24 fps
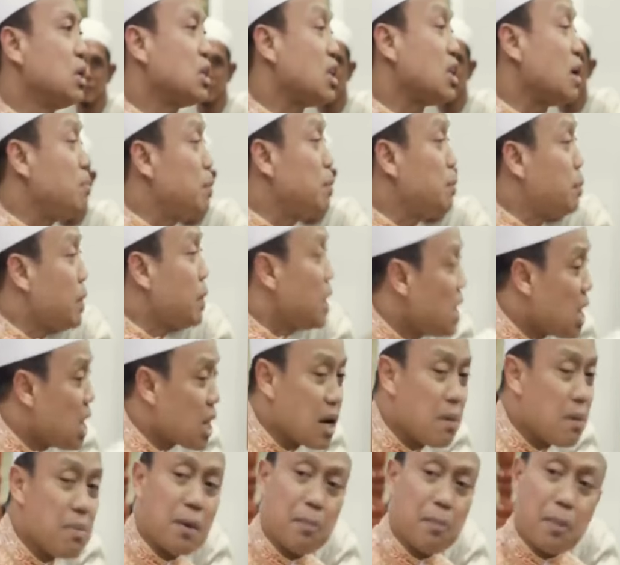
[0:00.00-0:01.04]
Tapi
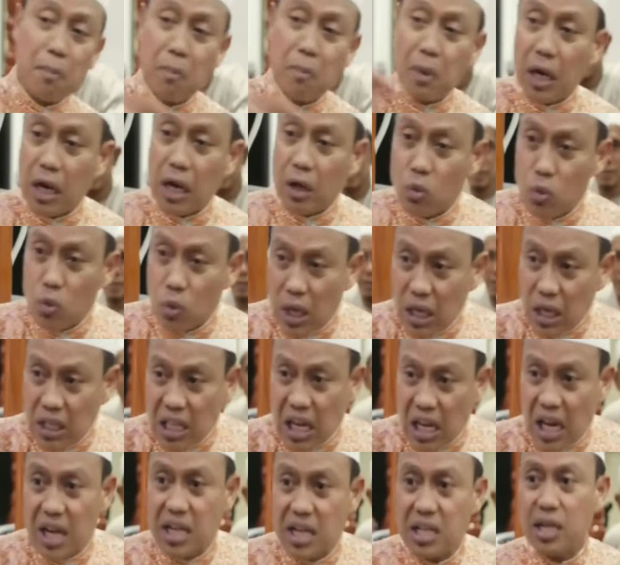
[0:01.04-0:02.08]
pernahkah Bapak perlakukan
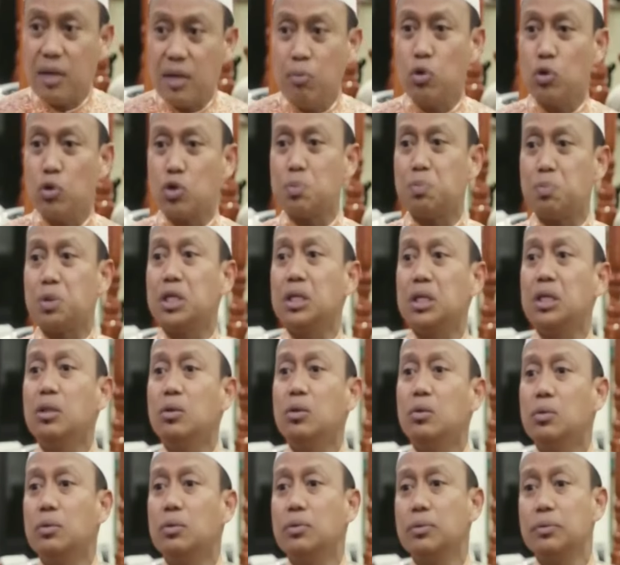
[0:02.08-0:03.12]
tangannya ibu seperti
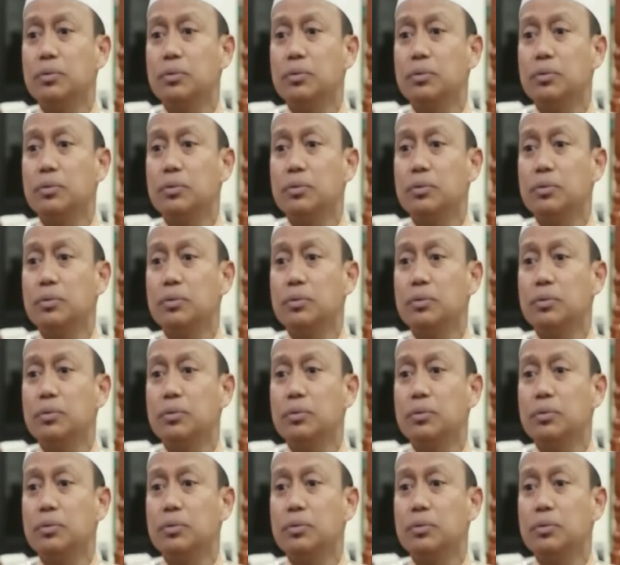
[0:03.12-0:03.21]
itu?